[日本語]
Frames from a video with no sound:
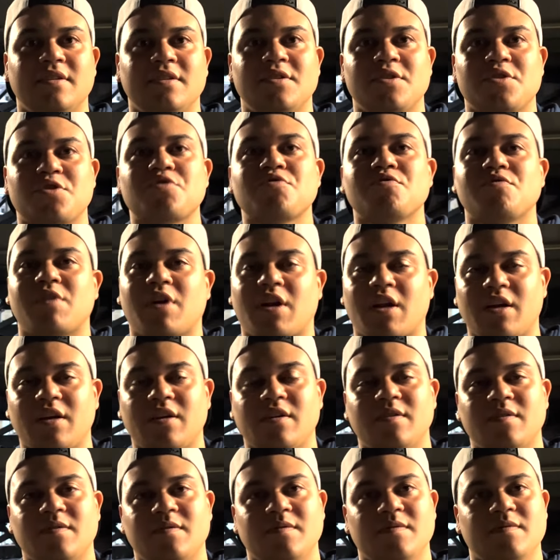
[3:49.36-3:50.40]
シューから
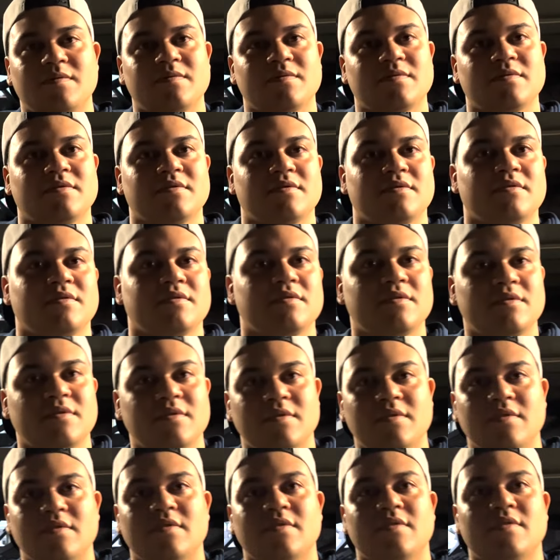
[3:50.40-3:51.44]
お前いつ来た
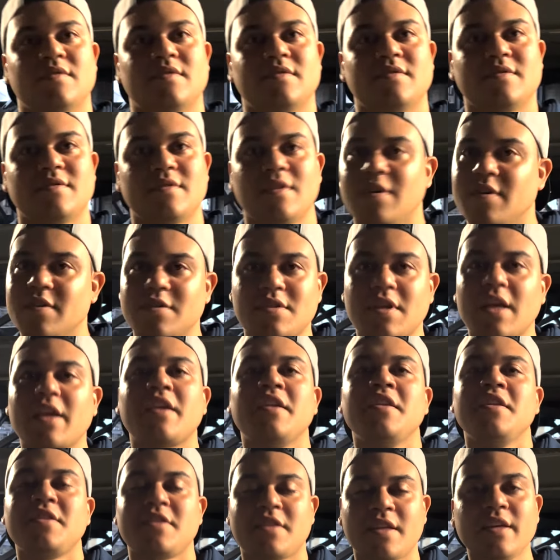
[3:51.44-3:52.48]
先
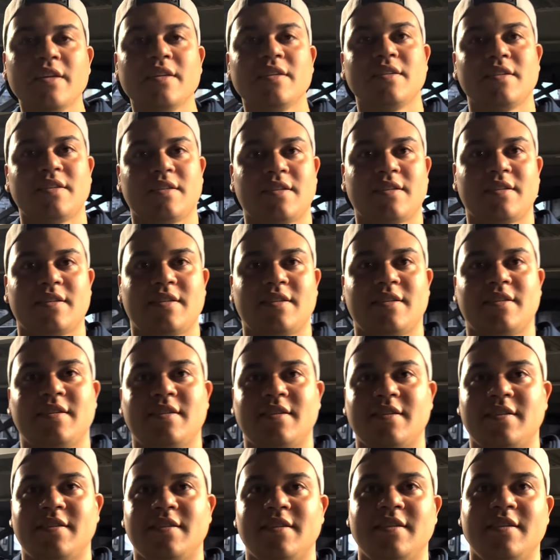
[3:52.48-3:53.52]
に行って
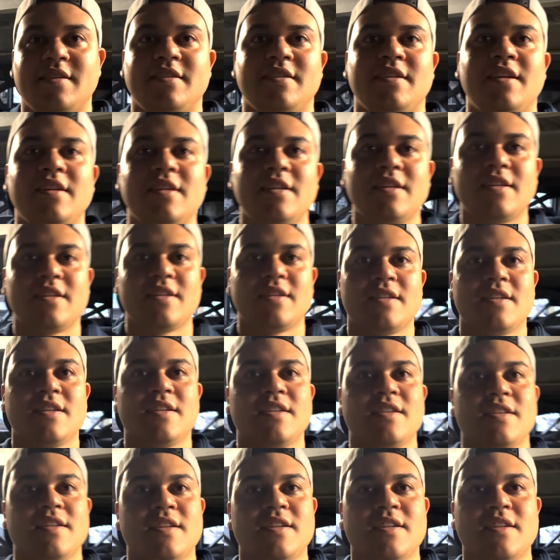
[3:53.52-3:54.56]
シューは、シューは
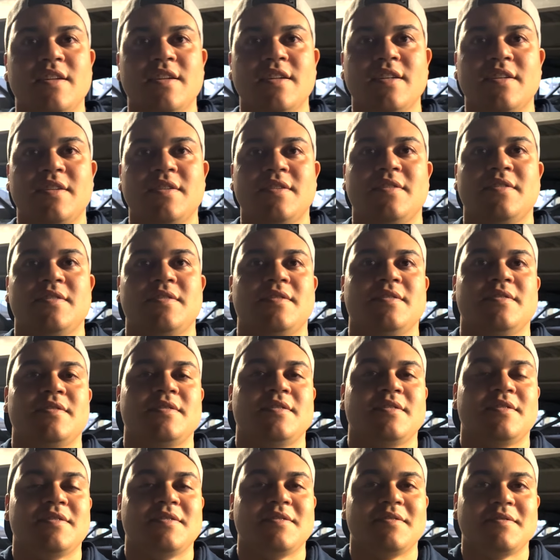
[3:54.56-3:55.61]
お前にいつ連絡した
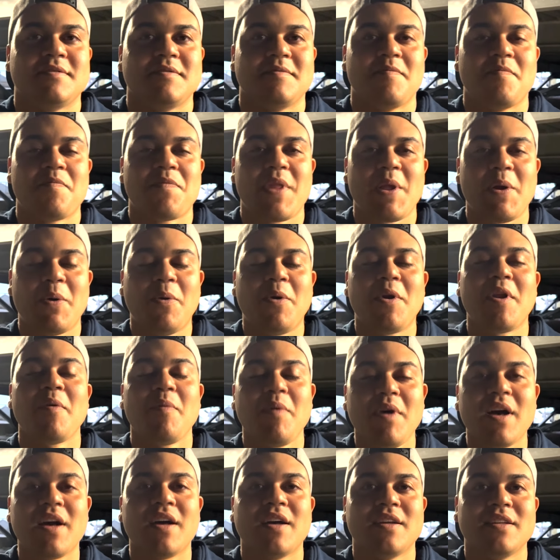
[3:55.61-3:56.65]
俺
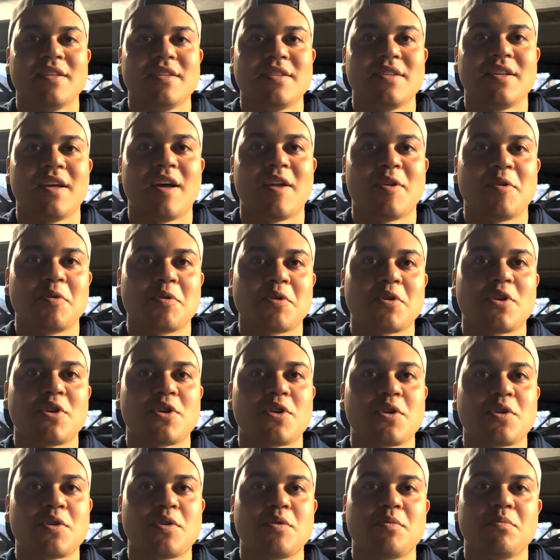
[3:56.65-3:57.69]
はあの
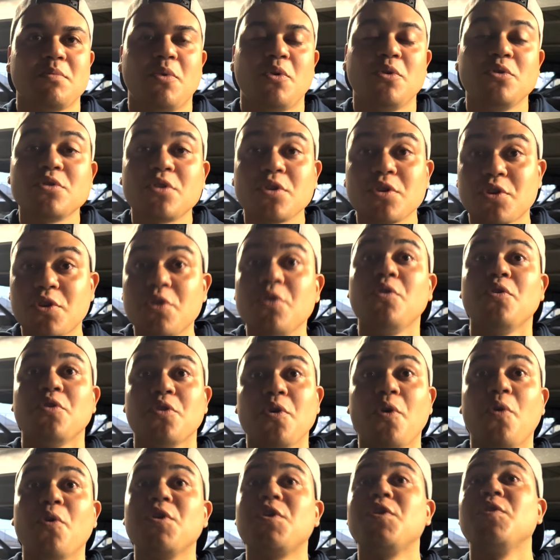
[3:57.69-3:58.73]
もう本当に今日
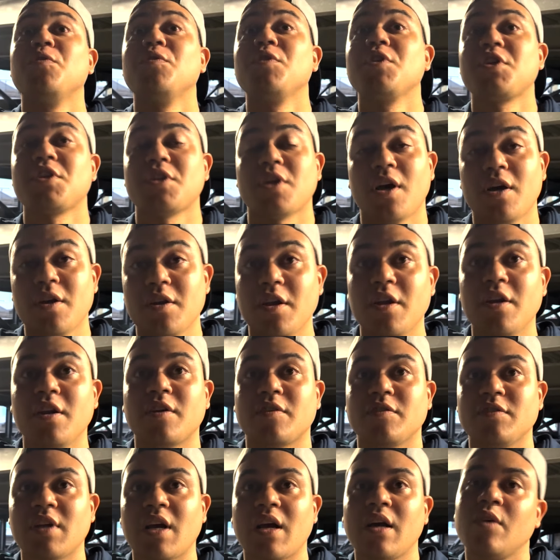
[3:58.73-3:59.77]
のお昼に来た連絡
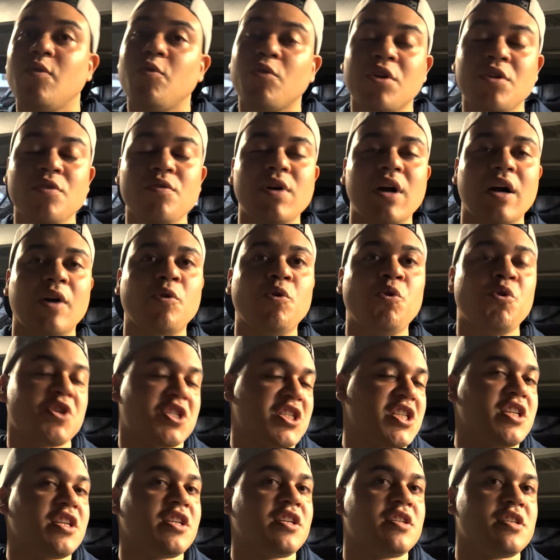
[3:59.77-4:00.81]
だから俺のが更
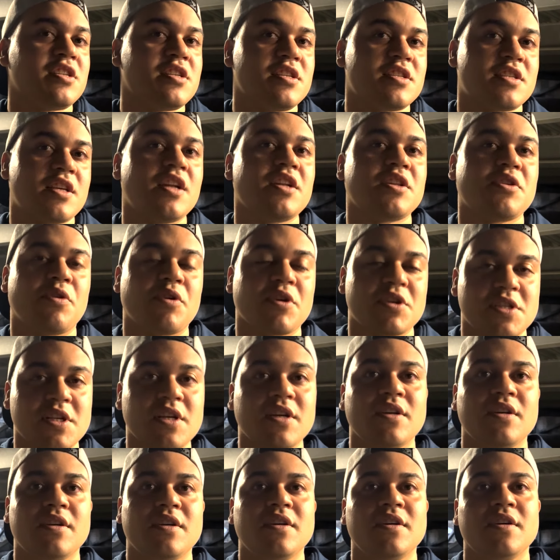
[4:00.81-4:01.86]
新されてるわけ週か
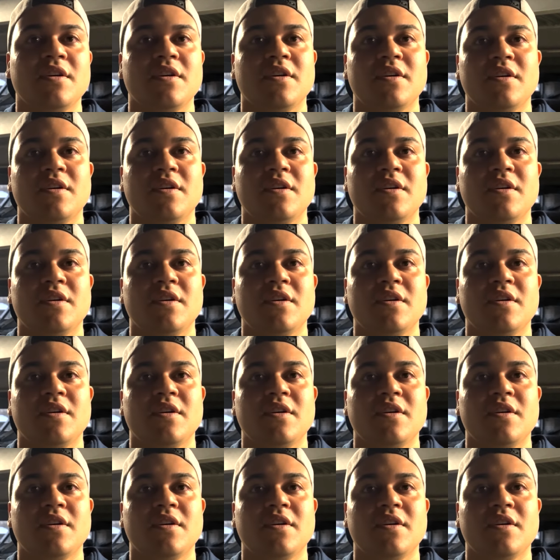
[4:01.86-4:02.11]
らなんて来た